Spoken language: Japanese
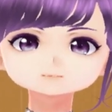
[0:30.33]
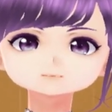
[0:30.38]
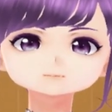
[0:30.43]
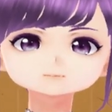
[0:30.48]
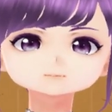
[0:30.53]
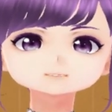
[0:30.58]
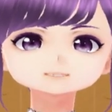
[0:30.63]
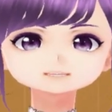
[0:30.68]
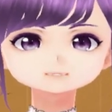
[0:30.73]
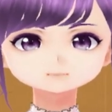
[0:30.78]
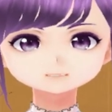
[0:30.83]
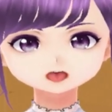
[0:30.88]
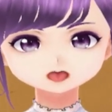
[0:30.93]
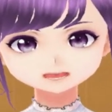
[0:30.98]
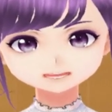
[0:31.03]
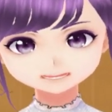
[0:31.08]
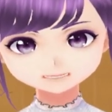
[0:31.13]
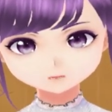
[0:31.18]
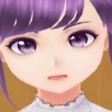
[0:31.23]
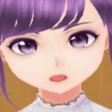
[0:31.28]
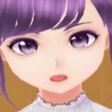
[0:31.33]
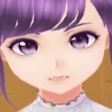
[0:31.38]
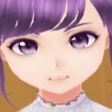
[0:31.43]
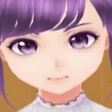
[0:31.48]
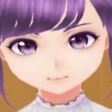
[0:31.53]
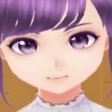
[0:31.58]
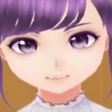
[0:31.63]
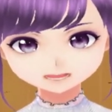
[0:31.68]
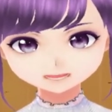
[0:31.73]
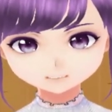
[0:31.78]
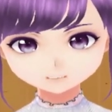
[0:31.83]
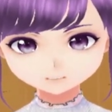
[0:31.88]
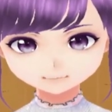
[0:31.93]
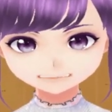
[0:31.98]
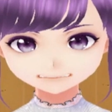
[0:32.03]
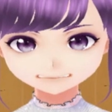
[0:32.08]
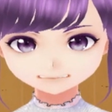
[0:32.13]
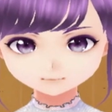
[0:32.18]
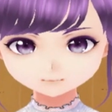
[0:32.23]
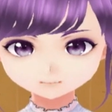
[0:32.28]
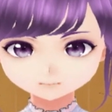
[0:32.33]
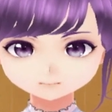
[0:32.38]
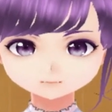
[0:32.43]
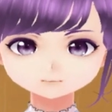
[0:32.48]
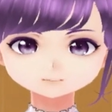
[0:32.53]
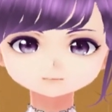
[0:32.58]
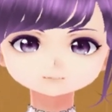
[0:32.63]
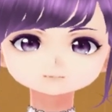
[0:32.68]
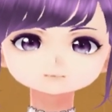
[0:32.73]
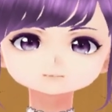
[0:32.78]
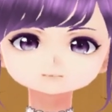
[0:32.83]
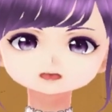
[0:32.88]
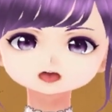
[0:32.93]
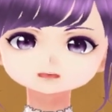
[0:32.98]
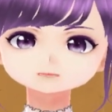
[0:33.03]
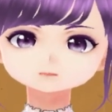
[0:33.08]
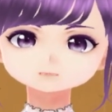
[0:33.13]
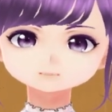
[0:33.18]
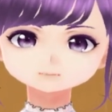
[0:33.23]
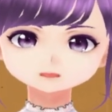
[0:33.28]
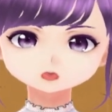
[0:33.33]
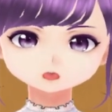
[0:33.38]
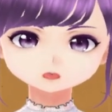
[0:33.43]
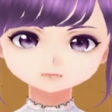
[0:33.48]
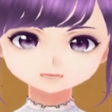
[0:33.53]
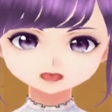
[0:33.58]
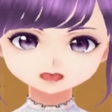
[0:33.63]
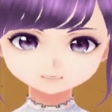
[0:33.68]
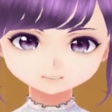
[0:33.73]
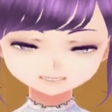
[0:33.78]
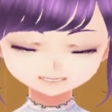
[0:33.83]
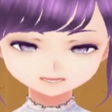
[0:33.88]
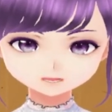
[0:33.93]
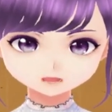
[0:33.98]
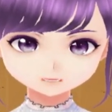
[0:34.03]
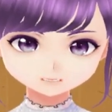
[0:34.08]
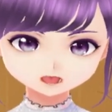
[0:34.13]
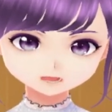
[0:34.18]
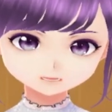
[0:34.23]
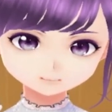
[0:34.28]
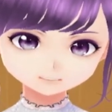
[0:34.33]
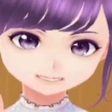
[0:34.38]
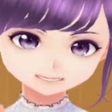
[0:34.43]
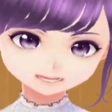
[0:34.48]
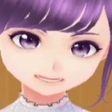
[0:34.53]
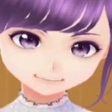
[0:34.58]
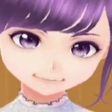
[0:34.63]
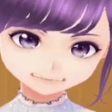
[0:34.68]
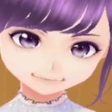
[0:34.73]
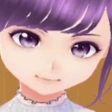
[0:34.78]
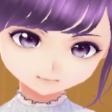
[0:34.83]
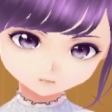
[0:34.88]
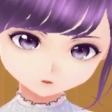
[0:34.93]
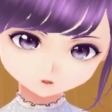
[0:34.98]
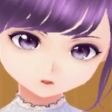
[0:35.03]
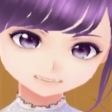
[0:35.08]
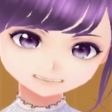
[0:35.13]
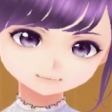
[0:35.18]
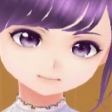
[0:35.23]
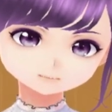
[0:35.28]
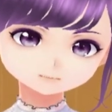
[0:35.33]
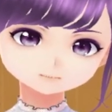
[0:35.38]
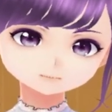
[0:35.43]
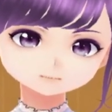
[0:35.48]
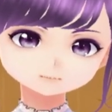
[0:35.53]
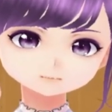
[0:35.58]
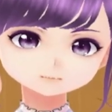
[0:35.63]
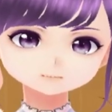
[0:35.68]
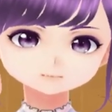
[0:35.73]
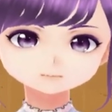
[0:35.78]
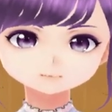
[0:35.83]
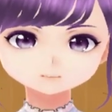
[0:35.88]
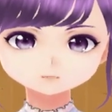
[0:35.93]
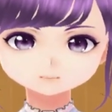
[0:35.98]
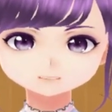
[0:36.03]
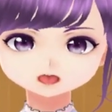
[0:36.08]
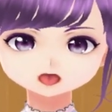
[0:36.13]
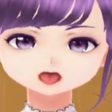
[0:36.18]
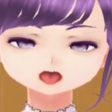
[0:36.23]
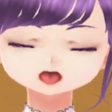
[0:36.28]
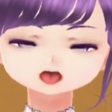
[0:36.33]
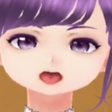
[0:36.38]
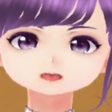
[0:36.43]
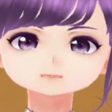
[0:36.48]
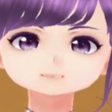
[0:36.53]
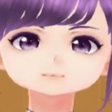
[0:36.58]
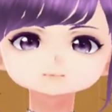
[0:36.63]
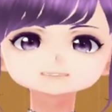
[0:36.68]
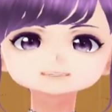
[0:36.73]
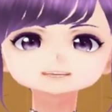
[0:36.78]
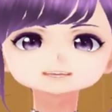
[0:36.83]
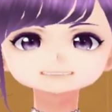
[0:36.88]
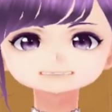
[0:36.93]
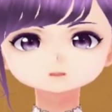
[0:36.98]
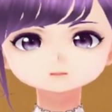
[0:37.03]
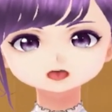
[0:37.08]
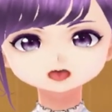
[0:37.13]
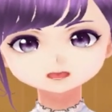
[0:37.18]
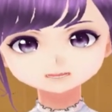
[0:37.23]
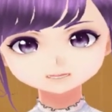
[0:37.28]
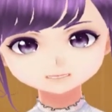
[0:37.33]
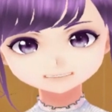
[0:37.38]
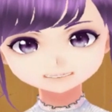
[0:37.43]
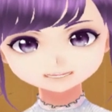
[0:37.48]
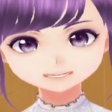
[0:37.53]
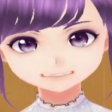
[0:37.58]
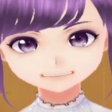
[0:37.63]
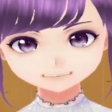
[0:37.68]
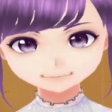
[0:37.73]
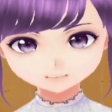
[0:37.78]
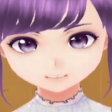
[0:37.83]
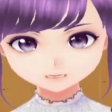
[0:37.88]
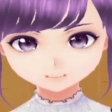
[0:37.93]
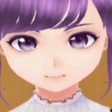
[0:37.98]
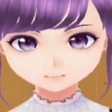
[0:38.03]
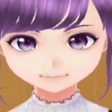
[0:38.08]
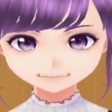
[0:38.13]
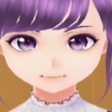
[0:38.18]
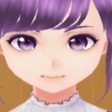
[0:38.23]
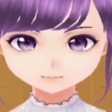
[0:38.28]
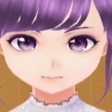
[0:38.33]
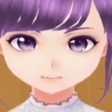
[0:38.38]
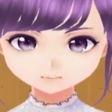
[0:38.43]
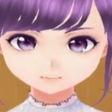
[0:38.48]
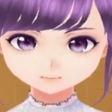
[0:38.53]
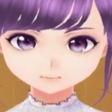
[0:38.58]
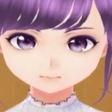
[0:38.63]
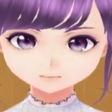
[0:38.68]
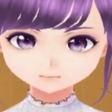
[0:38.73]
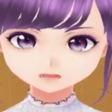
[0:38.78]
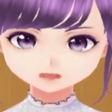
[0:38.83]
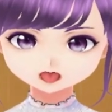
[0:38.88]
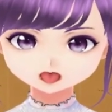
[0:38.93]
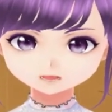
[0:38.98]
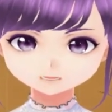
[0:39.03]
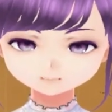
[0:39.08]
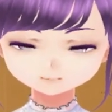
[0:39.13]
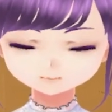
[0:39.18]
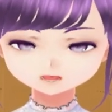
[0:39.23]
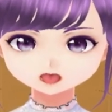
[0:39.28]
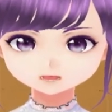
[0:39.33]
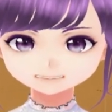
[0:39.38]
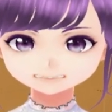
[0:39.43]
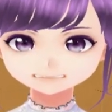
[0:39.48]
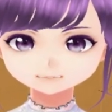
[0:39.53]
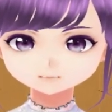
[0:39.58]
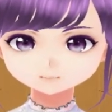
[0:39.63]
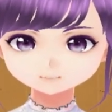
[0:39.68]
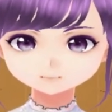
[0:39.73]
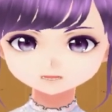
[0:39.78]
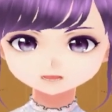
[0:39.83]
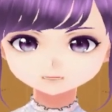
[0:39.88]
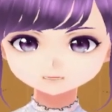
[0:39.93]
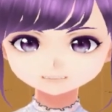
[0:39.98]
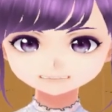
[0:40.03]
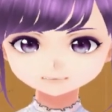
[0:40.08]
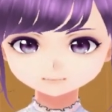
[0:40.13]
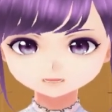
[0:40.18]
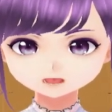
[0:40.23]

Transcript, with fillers: だから奥さんにちゃんとお金を稼いで来い。なんて言われているのに、あんまり深く考